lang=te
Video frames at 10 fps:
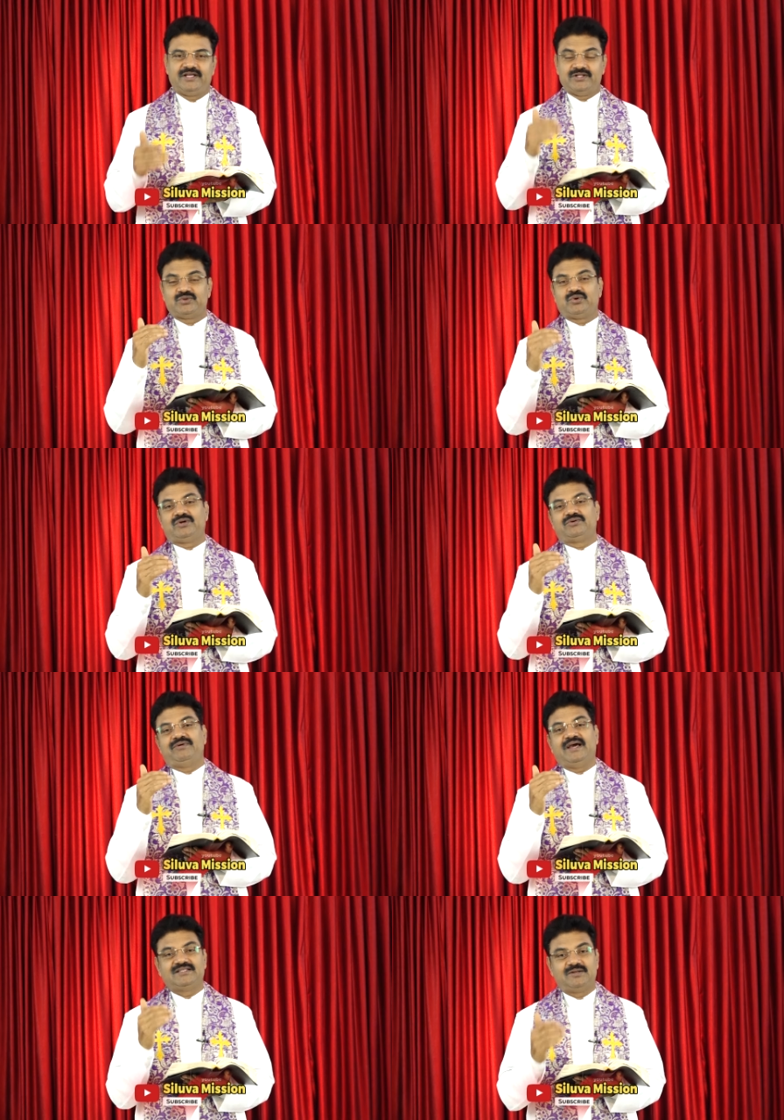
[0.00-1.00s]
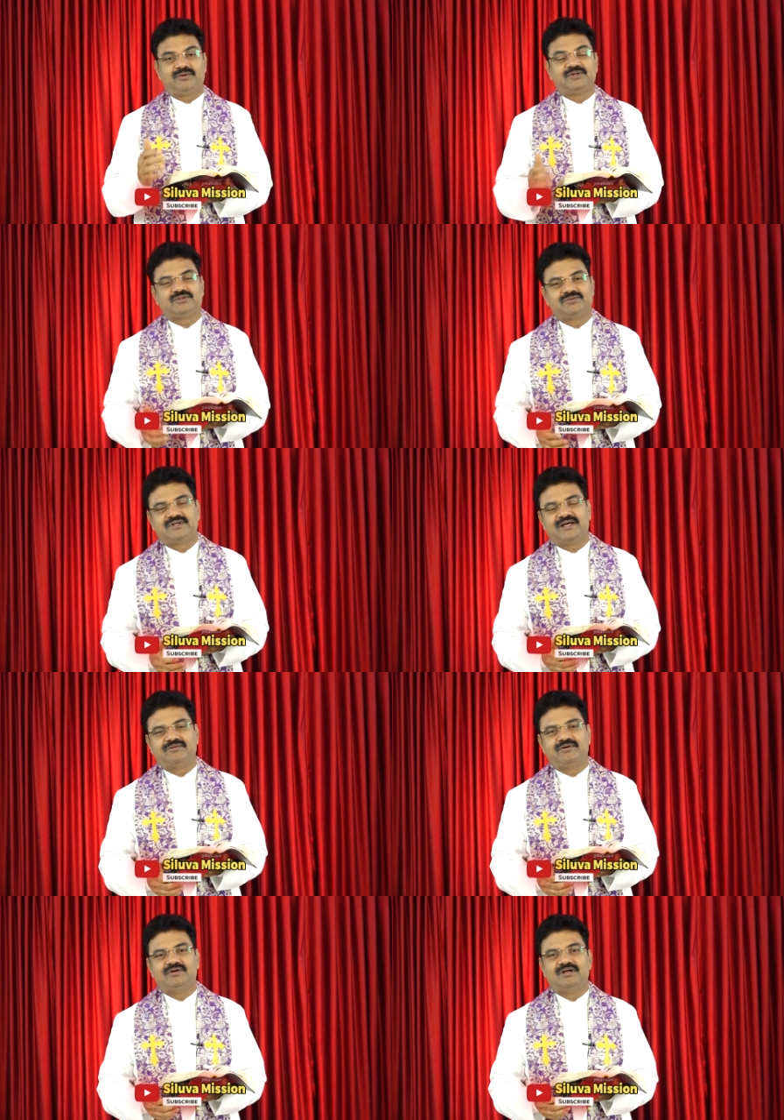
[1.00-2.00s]
ఎందుకొరకు వేదన పడుతూ
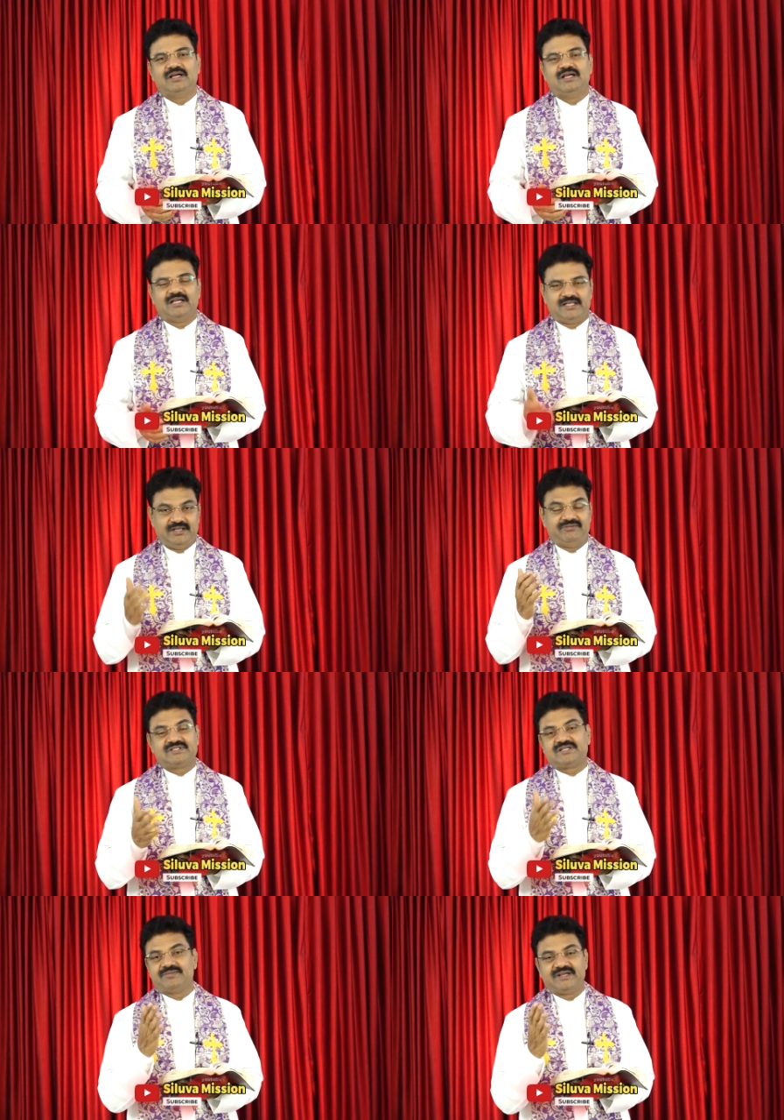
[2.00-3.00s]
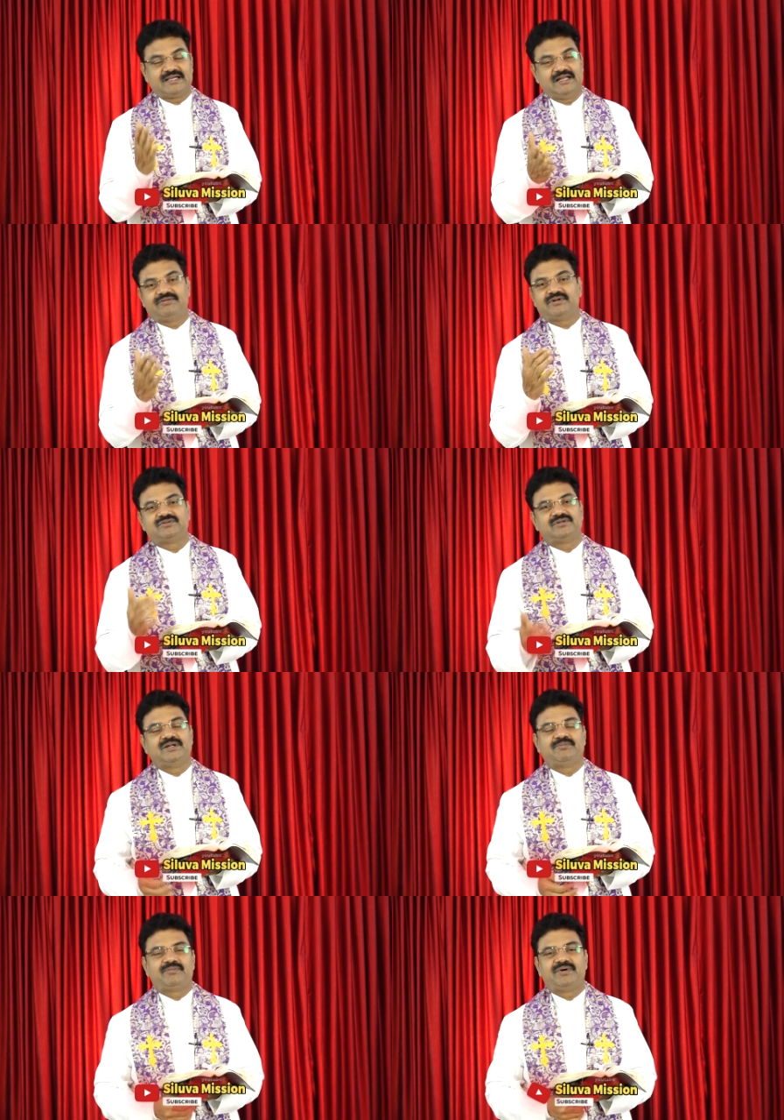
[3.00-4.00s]
ఉన్నావో ఏ విషయమై కలవరంతో
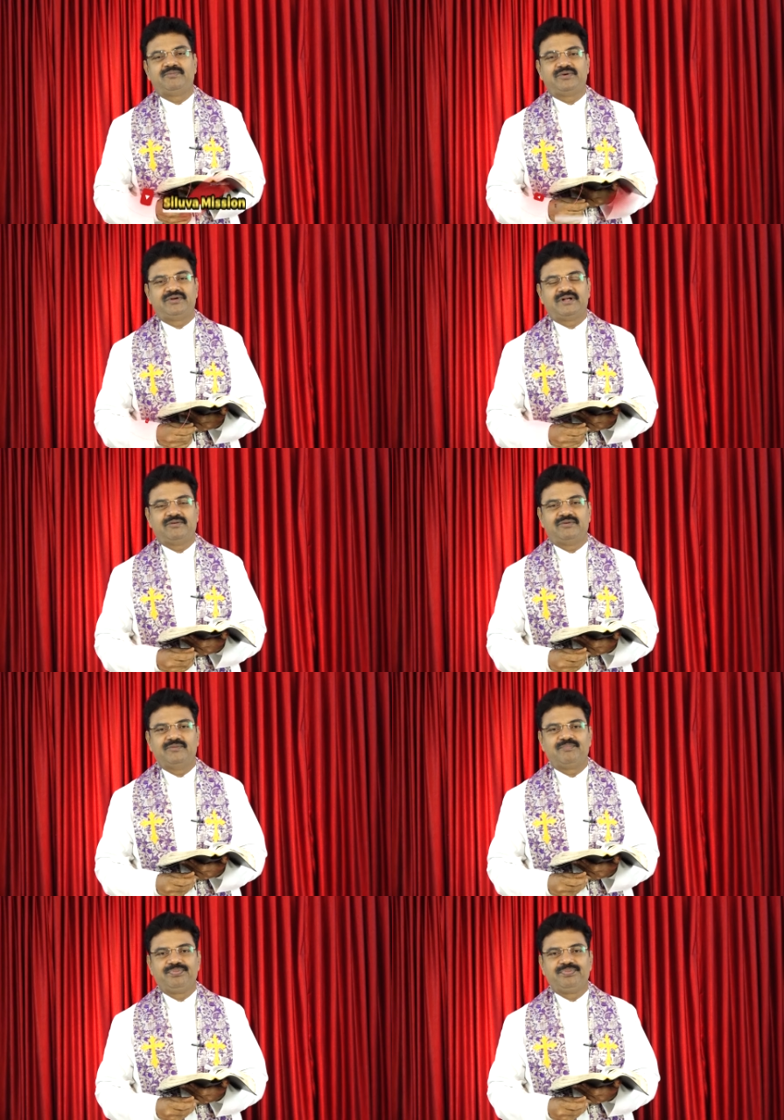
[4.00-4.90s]
నింపబడిపోయి ఉన్నావో